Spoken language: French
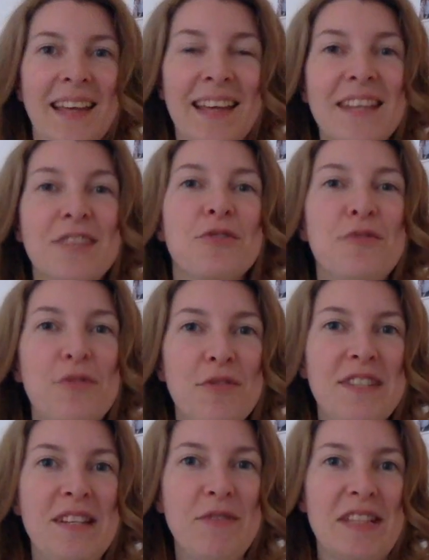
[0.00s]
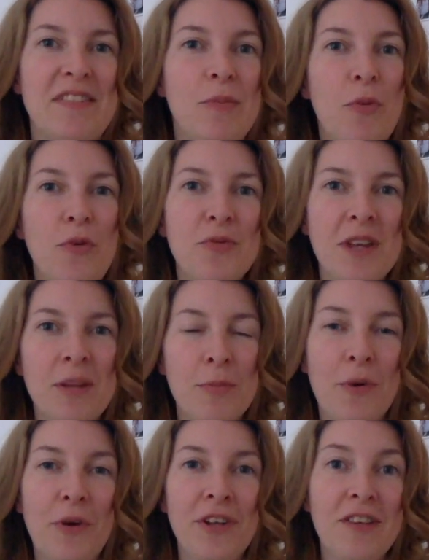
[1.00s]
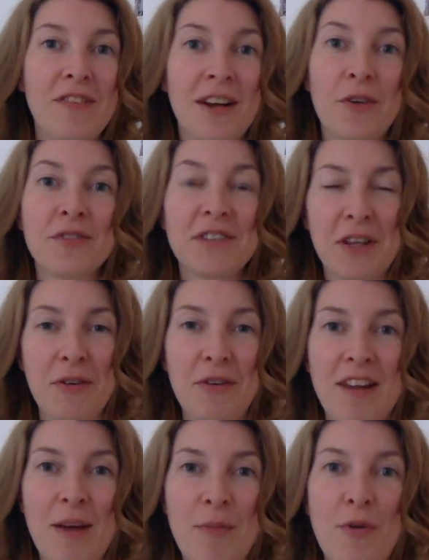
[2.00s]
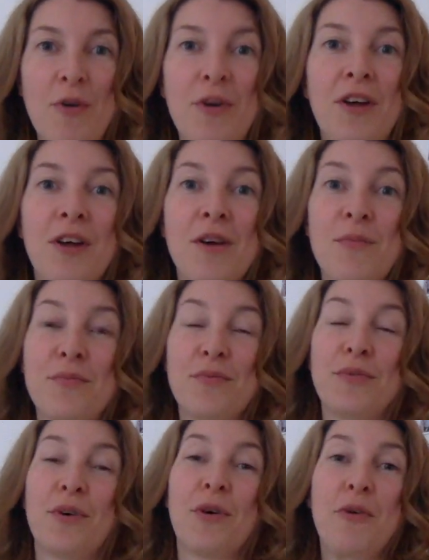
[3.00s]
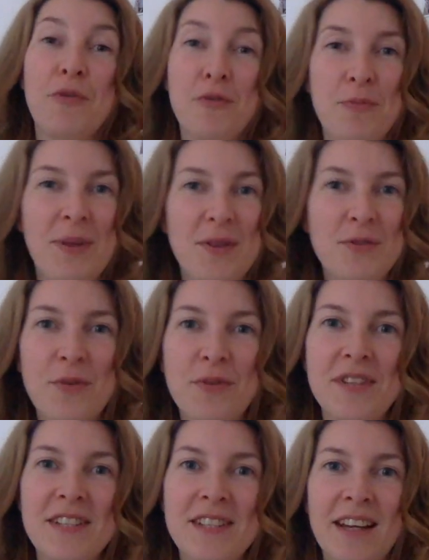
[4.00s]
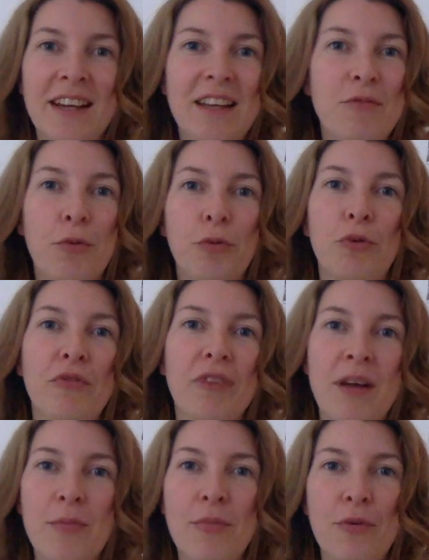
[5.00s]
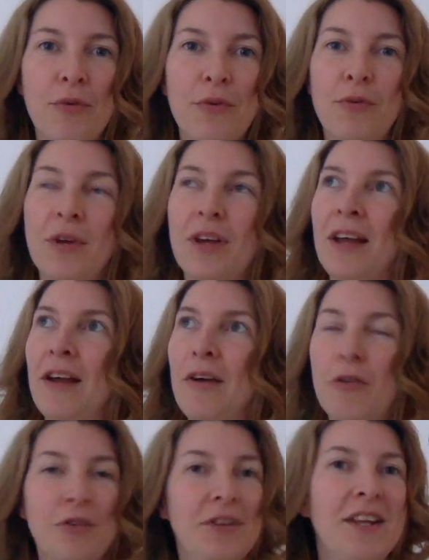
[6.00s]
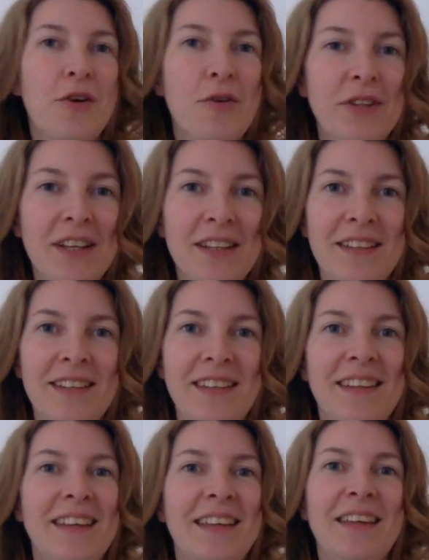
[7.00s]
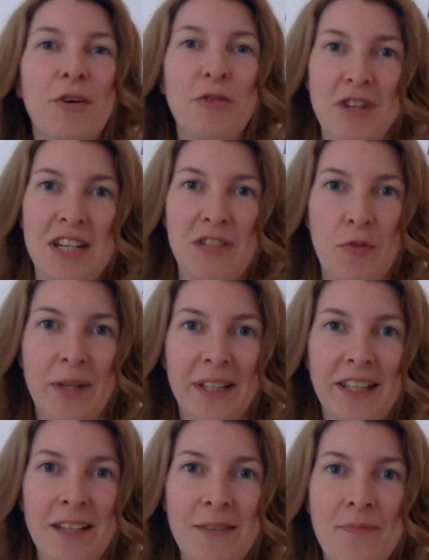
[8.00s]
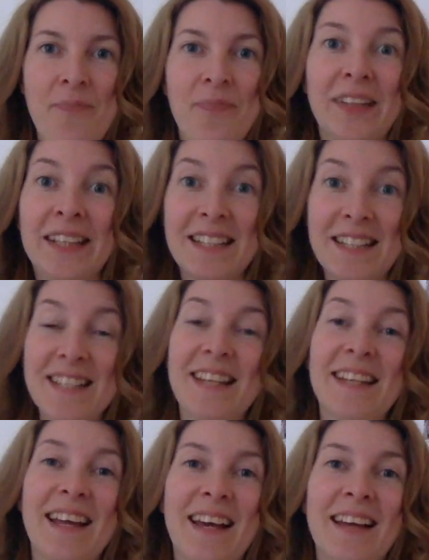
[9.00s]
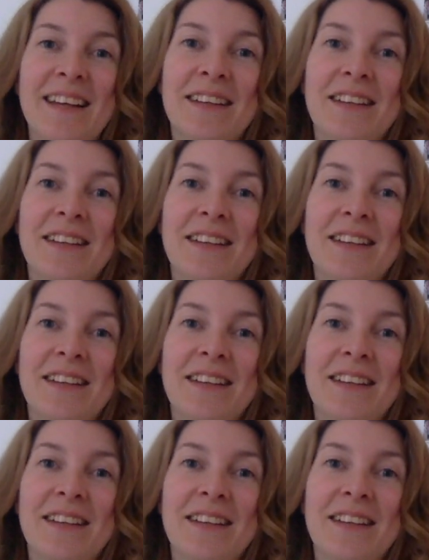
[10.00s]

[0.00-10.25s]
Est-ce que vous aussi, vous avez besoin de prendre des vacances régulièrement pour couper du quotidien et vous retrouver un peu déconnecté et recharger vos batteries Si c'est le cas,